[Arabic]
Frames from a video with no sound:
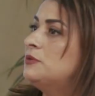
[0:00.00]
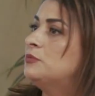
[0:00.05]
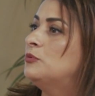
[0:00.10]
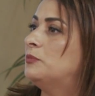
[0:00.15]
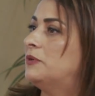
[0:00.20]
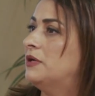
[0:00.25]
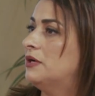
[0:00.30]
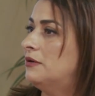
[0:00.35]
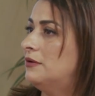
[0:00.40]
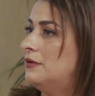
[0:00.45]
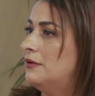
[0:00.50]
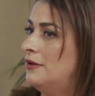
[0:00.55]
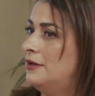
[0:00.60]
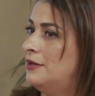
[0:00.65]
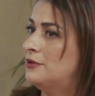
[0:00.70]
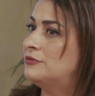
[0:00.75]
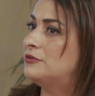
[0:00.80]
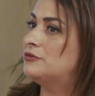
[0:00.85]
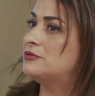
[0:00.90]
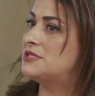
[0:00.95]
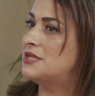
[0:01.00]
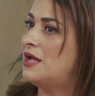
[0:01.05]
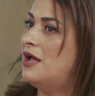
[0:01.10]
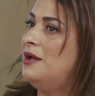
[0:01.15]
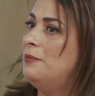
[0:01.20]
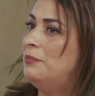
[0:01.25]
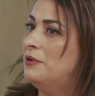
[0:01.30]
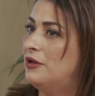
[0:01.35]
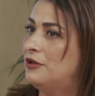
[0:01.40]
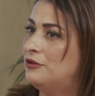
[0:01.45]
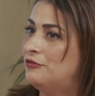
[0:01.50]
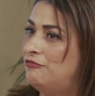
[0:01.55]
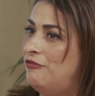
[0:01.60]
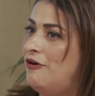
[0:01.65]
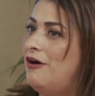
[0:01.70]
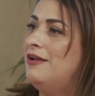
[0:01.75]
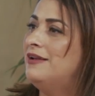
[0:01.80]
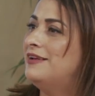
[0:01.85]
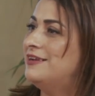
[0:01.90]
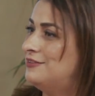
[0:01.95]
ممكن تصاحب
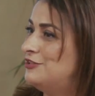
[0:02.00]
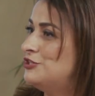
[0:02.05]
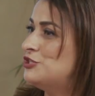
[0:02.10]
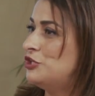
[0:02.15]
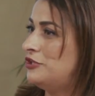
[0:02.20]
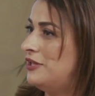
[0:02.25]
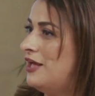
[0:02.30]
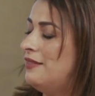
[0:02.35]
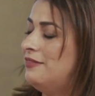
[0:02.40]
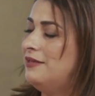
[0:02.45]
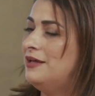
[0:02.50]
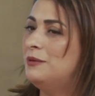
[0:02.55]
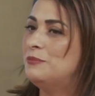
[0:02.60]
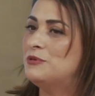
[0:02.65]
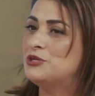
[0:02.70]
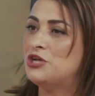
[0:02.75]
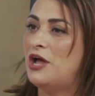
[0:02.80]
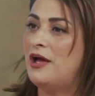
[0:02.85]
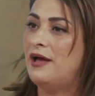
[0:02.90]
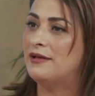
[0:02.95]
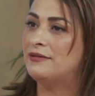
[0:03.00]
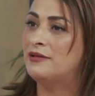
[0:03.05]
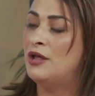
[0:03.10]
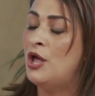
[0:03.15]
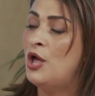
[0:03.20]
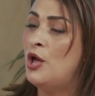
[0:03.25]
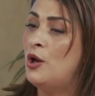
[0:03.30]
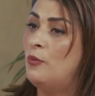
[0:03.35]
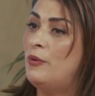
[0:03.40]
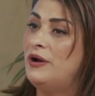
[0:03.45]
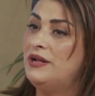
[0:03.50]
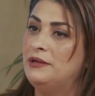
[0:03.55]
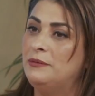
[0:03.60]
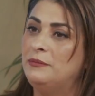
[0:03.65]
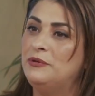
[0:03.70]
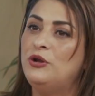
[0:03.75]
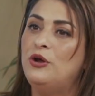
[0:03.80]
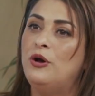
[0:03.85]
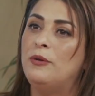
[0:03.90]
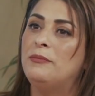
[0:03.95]
الاطفال نتيجه هذه المشاهد واحده
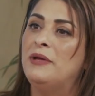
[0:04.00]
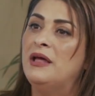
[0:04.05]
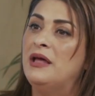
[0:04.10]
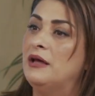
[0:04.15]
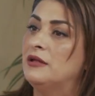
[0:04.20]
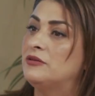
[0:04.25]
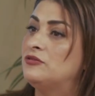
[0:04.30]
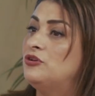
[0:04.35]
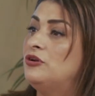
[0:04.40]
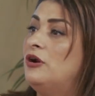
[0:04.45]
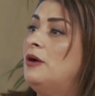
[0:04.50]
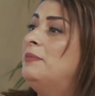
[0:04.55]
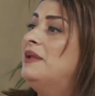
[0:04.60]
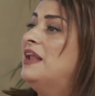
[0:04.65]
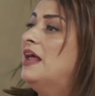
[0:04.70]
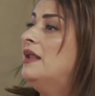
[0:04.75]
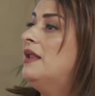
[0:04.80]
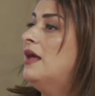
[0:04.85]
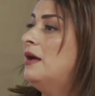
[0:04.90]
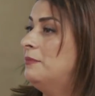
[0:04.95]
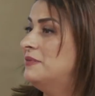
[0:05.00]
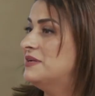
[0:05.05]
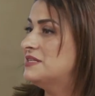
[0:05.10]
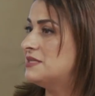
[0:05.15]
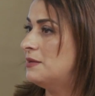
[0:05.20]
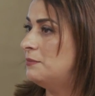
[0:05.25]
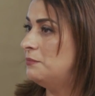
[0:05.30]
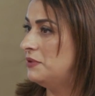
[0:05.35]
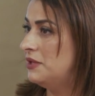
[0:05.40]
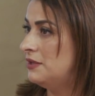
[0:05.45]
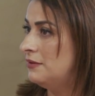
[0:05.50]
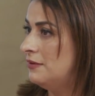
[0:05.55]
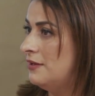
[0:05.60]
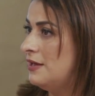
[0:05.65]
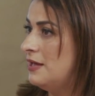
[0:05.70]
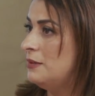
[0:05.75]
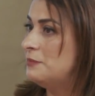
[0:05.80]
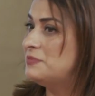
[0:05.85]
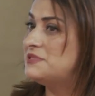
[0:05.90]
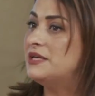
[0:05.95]
منهم اضطراب الهلع بنسميه
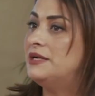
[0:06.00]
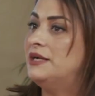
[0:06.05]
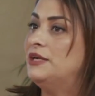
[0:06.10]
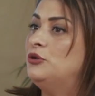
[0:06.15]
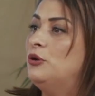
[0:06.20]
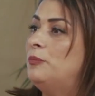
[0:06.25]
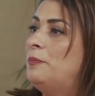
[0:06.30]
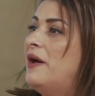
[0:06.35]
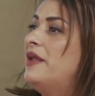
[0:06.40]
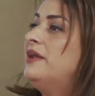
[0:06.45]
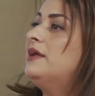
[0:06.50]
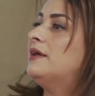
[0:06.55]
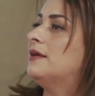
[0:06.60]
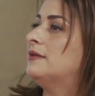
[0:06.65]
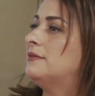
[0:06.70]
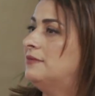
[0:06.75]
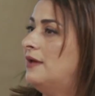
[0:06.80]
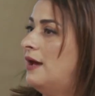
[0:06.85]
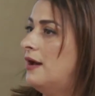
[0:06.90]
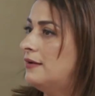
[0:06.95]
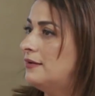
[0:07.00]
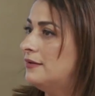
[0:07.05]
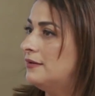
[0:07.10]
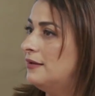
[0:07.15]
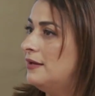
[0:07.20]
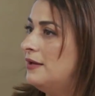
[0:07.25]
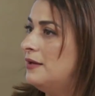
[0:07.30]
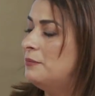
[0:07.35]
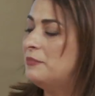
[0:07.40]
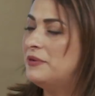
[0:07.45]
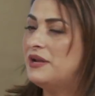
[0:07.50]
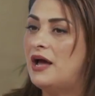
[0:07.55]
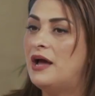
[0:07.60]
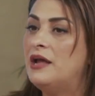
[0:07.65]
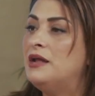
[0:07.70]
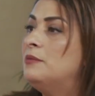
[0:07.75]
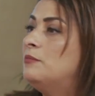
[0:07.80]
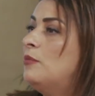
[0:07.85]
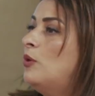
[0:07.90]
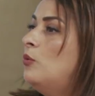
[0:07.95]
بصير عنده بانيك اتاك من
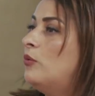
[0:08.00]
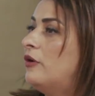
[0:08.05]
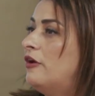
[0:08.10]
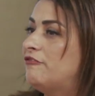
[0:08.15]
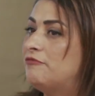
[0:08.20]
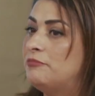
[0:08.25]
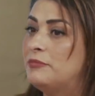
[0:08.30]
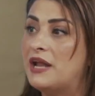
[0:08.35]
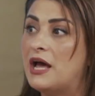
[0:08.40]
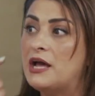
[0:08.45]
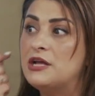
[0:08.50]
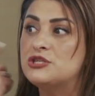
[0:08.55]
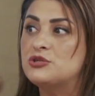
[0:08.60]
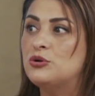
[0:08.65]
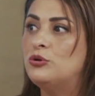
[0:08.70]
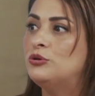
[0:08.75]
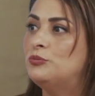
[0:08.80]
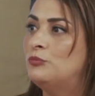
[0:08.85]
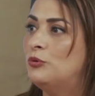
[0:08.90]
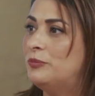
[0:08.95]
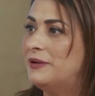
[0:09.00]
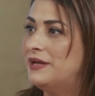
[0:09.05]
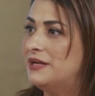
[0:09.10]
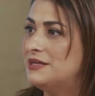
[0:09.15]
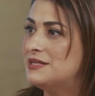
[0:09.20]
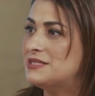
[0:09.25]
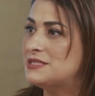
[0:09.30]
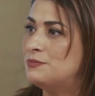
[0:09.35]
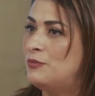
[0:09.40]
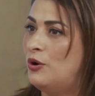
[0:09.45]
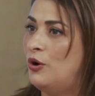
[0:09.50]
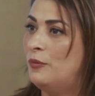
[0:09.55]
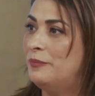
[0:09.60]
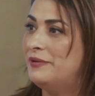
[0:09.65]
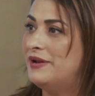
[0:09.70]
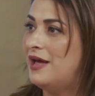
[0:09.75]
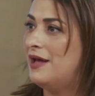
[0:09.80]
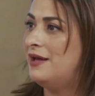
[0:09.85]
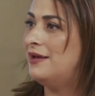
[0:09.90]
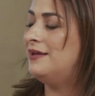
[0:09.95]
اي موقف من اي صوت ممكن يسمعه
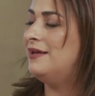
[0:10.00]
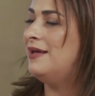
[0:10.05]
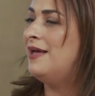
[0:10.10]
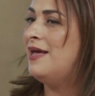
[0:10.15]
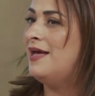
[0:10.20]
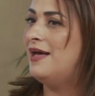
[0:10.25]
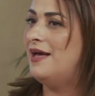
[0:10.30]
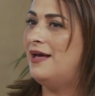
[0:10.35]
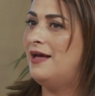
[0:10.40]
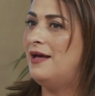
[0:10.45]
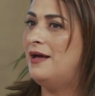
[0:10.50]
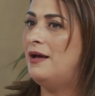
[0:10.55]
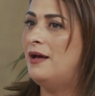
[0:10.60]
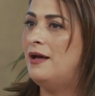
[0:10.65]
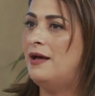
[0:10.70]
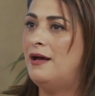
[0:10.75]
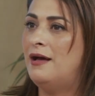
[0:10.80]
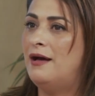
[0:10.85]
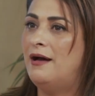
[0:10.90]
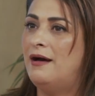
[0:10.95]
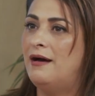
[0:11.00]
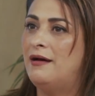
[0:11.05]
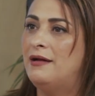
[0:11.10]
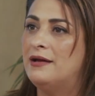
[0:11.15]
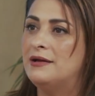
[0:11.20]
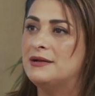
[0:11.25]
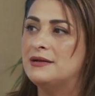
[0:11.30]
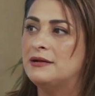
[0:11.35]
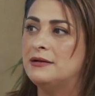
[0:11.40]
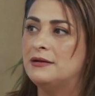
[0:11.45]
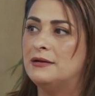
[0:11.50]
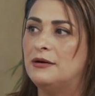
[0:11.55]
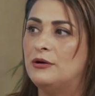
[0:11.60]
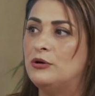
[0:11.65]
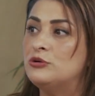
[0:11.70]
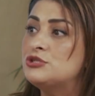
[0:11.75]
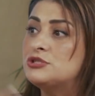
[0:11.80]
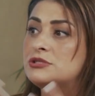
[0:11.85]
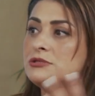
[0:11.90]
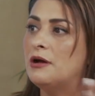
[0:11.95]
من اي آه، آه، آه،
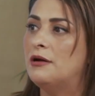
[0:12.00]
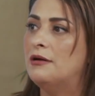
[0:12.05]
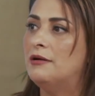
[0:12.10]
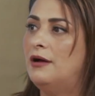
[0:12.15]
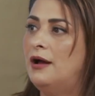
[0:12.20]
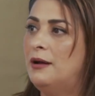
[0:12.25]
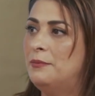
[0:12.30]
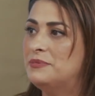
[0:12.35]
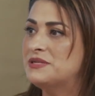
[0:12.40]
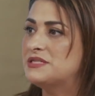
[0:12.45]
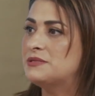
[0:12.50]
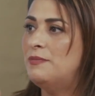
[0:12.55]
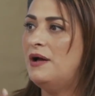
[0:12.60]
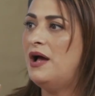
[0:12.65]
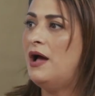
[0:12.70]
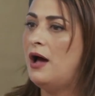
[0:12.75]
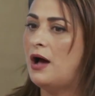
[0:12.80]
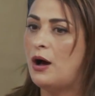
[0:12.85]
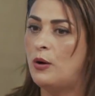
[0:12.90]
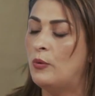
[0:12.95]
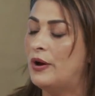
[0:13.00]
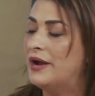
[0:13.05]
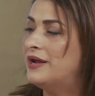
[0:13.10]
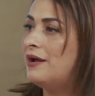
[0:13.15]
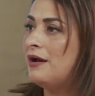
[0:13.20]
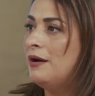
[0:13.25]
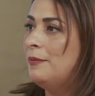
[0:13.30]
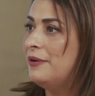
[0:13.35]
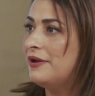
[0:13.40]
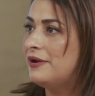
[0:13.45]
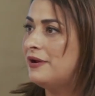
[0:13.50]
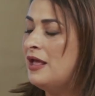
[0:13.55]
قصه عم بسمعها او اي خبر